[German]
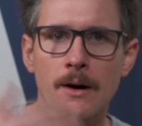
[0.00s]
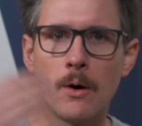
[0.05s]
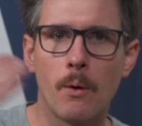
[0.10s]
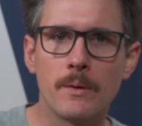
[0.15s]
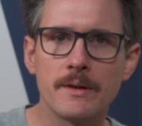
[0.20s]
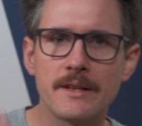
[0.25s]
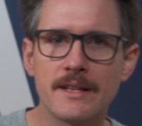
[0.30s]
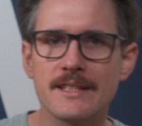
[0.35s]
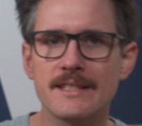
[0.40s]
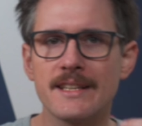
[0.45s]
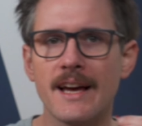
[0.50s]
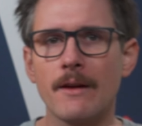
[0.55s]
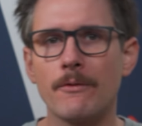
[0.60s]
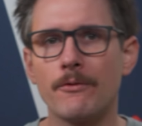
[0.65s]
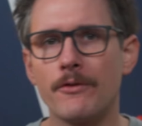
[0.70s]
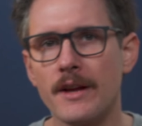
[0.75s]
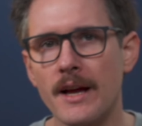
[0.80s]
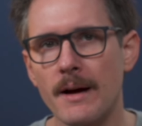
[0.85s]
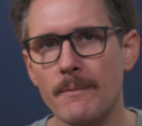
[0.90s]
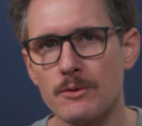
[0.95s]
und ihr seid
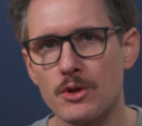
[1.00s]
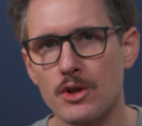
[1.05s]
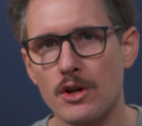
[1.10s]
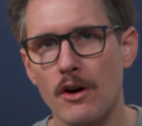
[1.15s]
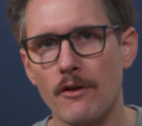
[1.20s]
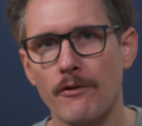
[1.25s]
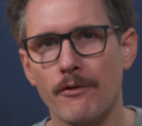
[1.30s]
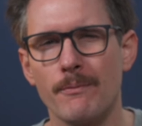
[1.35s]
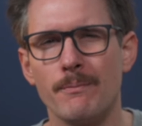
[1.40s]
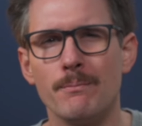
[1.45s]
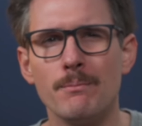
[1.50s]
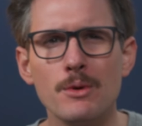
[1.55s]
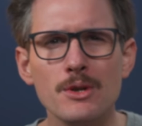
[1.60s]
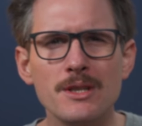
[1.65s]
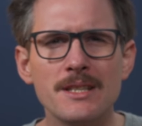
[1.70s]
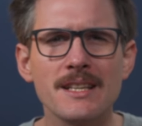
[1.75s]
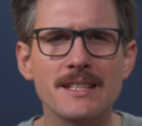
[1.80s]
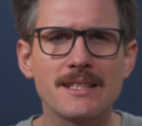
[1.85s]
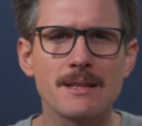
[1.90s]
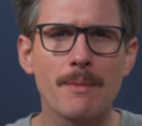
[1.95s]
viel am Surfen,
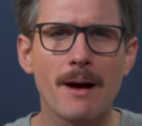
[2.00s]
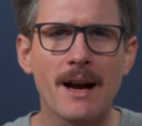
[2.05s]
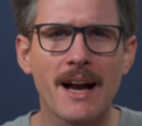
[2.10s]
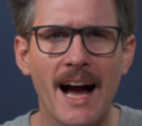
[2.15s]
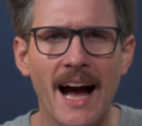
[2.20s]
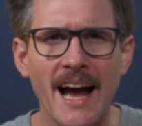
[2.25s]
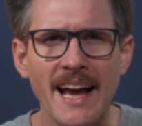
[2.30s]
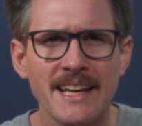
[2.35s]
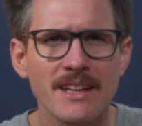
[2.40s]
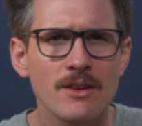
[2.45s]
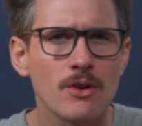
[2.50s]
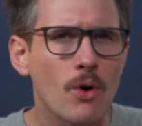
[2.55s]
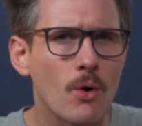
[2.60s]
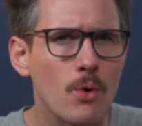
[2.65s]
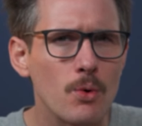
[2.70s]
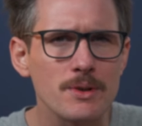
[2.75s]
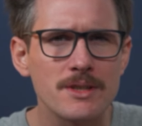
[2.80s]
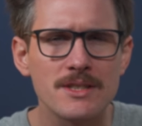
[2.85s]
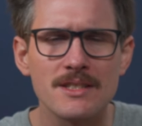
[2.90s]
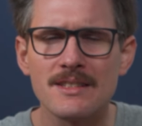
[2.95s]
müsst jetzt aber keine
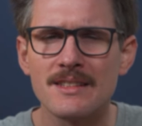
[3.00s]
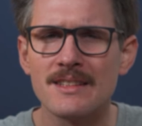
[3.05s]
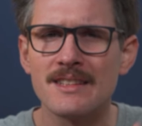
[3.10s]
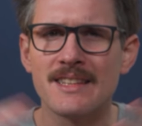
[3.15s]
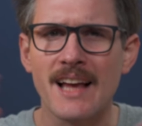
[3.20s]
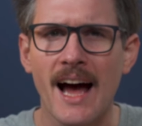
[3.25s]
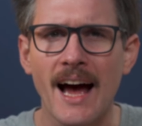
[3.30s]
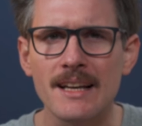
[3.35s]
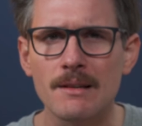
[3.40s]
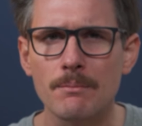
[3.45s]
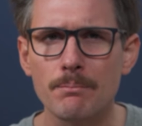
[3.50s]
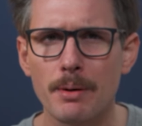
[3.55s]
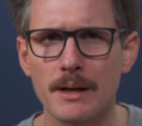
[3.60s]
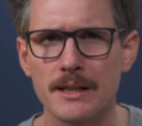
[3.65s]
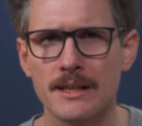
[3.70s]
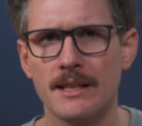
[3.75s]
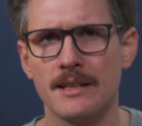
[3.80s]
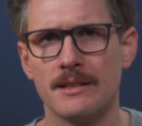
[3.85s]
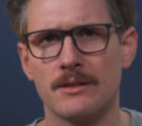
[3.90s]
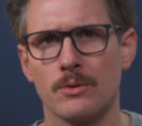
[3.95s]
großen
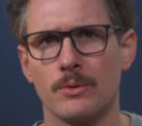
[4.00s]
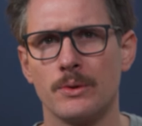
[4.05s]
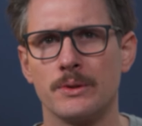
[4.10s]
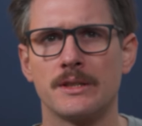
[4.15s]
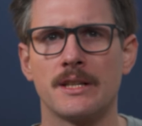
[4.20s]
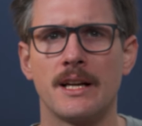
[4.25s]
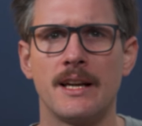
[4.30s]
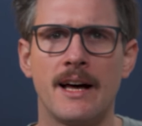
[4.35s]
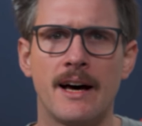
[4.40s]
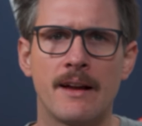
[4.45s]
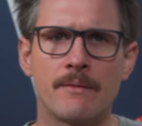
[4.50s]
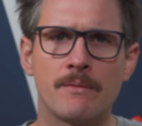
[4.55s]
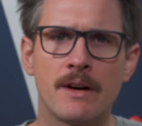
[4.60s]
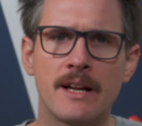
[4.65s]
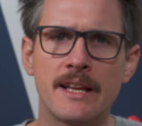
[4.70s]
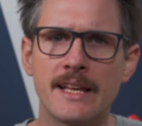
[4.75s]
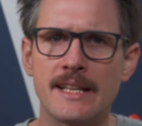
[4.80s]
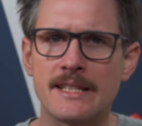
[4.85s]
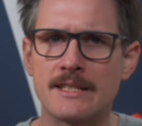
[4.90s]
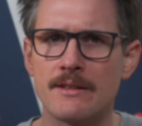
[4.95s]
Datenpakete runterladen,
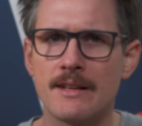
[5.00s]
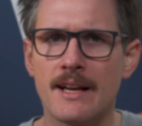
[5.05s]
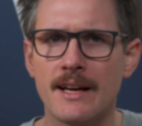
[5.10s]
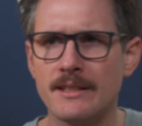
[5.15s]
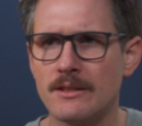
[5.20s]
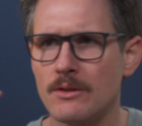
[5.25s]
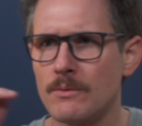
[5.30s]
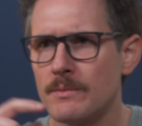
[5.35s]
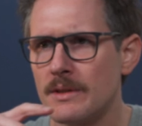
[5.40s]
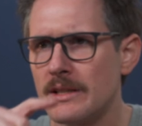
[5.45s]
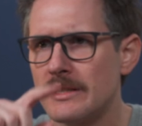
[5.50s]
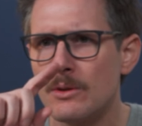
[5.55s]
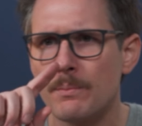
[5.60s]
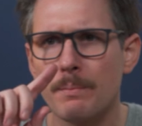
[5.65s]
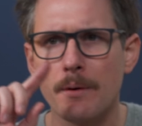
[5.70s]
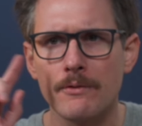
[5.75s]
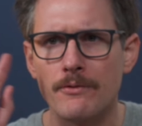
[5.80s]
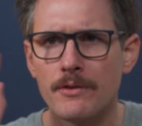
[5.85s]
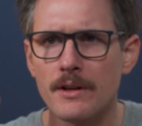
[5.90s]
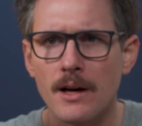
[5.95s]
weil ihr jetzt vielleicht irgendwie
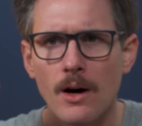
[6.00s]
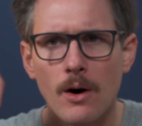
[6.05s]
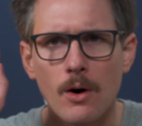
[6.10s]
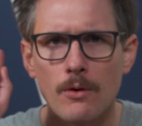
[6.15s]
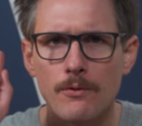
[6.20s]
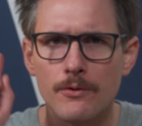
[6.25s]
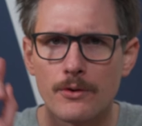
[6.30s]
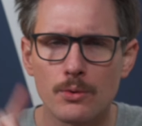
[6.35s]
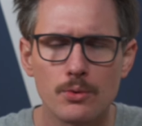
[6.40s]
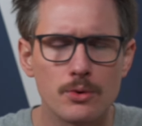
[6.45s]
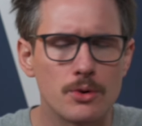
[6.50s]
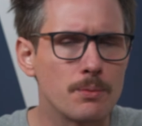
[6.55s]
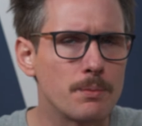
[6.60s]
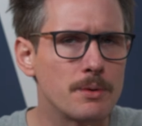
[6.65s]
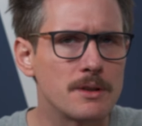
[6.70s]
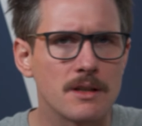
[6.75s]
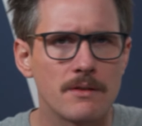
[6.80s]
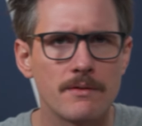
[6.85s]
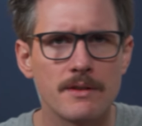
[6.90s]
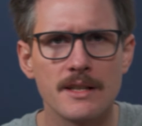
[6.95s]
super viel auf YouTube
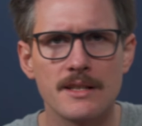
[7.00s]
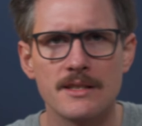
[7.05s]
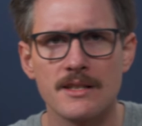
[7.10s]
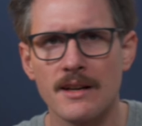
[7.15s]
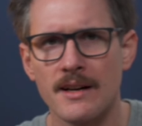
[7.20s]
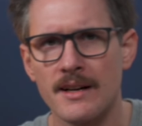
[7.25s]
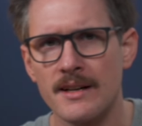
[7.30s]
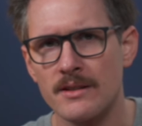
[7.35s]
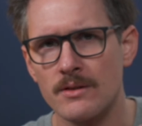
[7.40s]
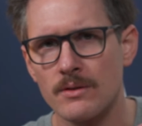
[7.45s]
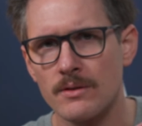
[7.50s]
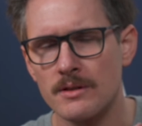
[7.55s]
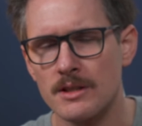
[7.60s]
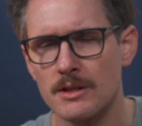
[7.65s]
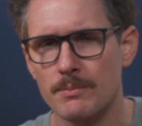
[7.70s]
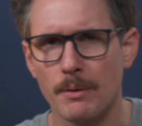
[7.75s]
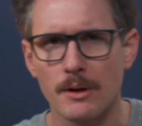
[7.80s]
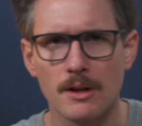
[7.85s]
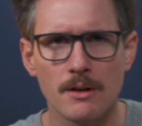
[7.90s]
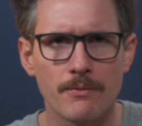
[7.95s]
unterwegs seid und
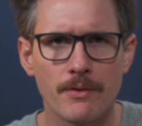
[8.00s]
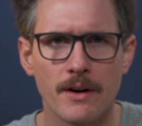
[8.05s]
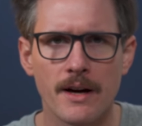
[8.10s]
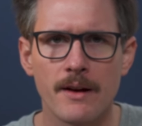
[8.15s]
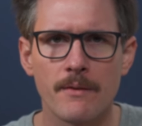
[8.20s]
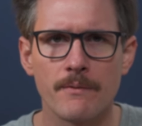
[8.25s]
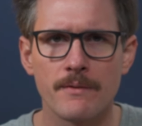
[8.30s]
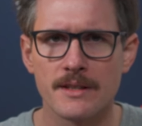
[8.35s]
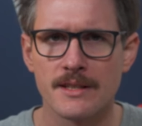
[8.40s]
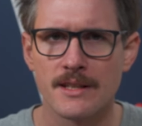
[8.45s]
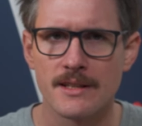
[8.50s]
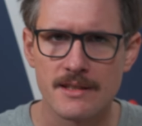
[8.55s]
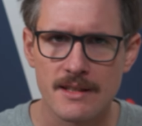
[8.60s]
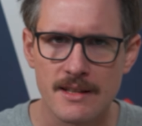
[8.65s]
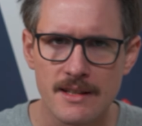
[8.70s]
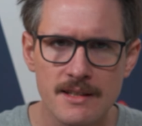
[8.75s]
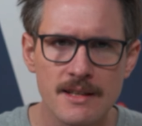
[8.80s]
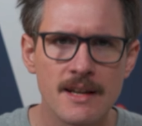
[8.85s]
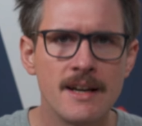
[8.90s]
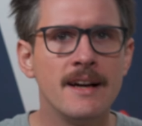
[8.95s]
Spotify und was weiß
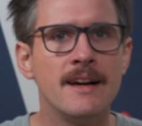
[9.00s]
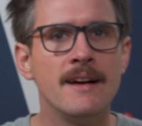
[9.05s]
ich,